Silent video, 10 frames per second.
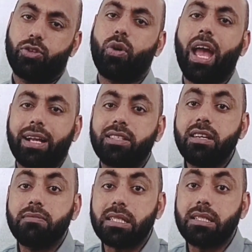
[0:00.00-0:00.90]
जो
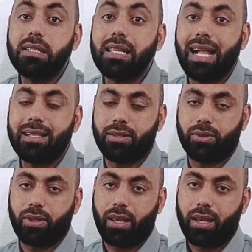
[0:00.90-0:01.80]
एक्चुअली मसल सेल्स
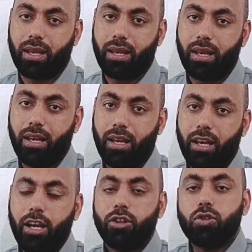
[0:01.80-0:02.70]
होते हैं
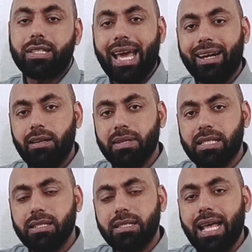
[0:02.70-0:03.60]
तो स्केलेटल
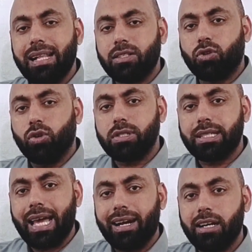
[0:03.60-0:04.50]
मसल सेल्स को
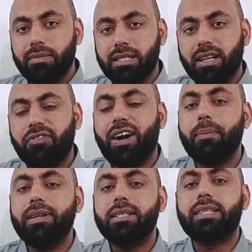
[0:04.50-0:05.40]
स्केलेटल मसल
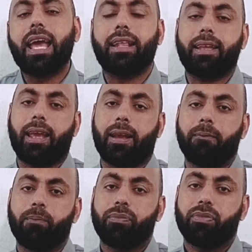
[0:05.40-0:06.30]
फाइबर्स कहती हैं
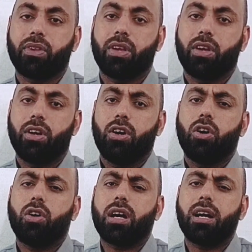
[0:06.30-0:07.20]

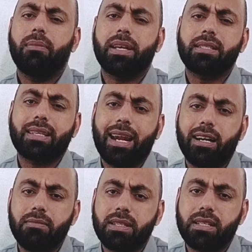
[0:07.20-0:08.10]
और अगर हम एक
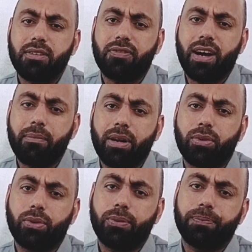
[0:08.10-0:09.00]
स्केलेटल मसल फाइबर
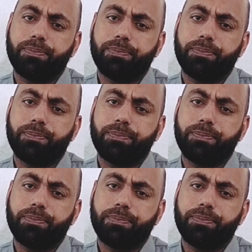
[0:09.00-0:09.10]
को